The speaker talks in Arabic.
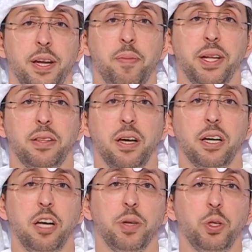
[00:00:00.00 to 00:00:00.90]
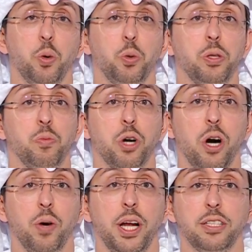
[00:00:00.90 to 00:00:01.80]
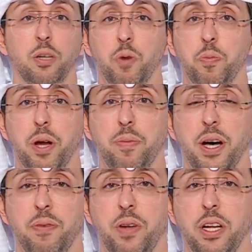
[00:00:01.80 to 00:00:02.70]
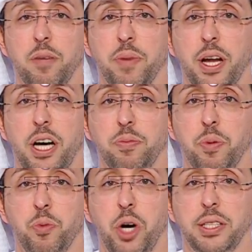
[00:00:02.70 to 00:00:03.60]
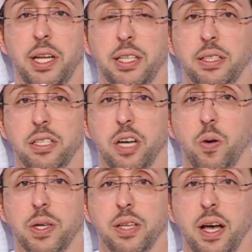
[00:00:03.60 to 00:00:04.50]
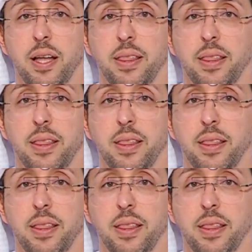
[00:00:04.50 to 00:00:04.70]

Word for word: نمت قيمة عقود المقاولات المبرمة في الإمارات بمعدل تجاوز 53%